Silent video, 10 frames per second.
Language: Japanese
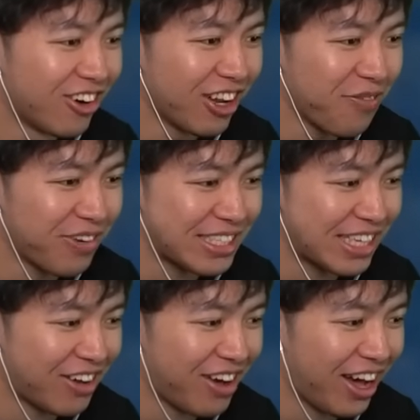
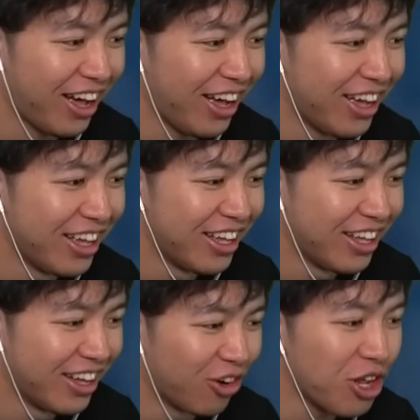オリンパス山
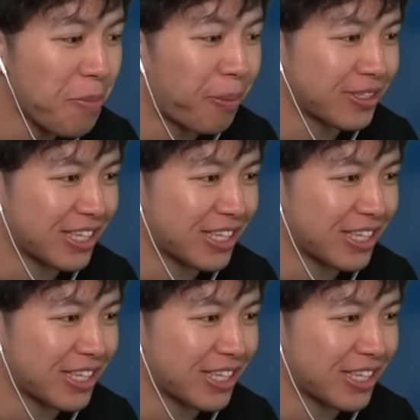オリンポ